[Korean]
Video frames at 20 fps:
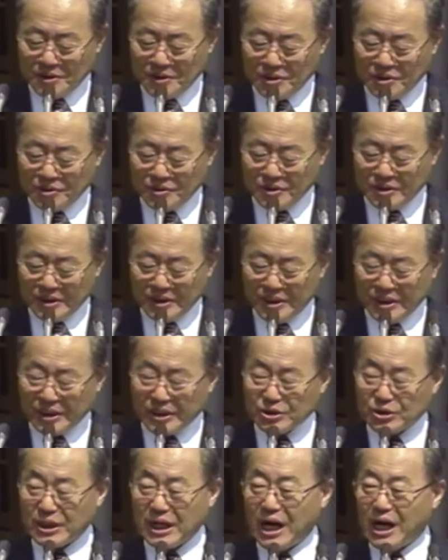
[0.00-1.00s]

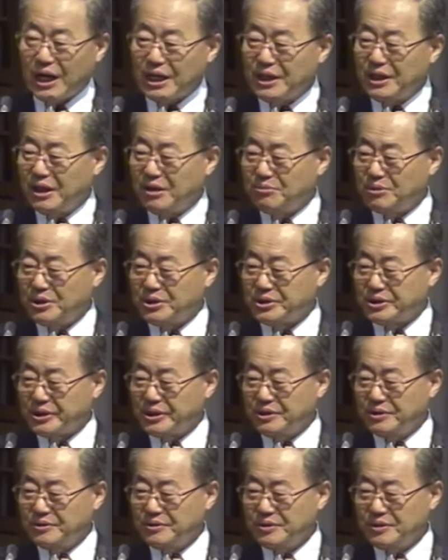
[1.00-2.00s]
연세대학에서 강의를
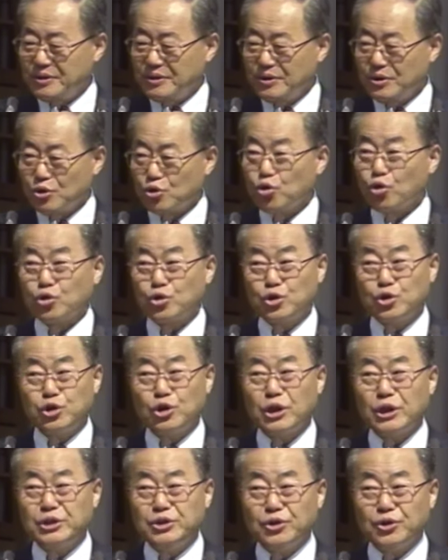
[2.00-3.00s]
하면서
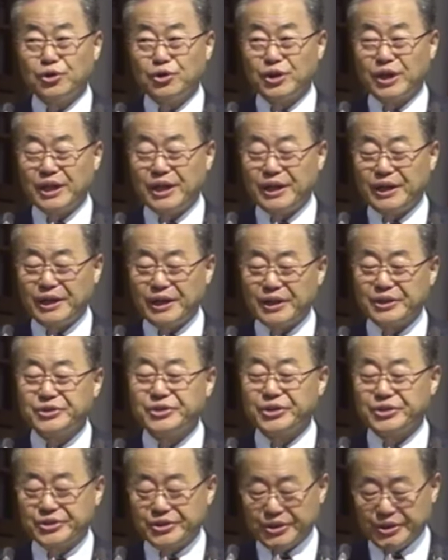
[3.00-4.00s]
독특한 용어를 하나 내가
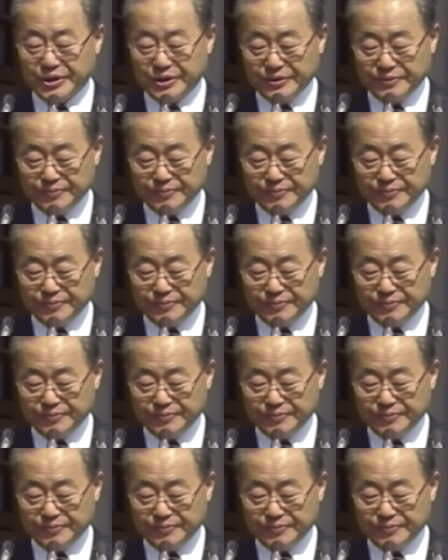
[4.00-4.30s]
썼어요.